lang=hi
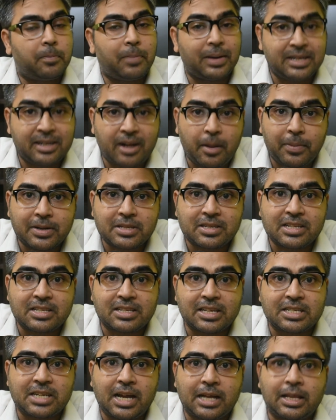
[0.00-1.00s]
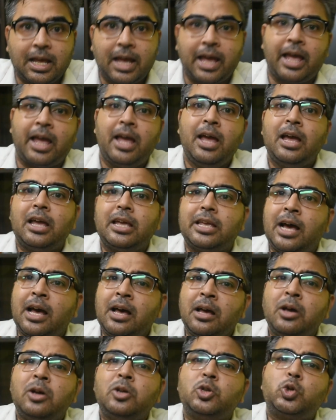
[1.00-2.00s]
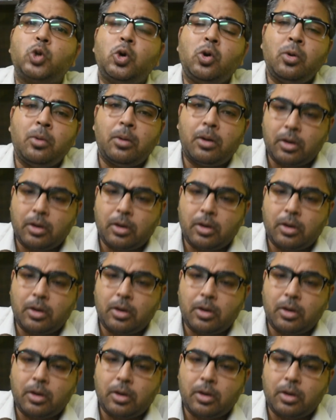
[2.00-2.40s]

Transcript: पंद्रह परसेंट से ज़्यादा है या जो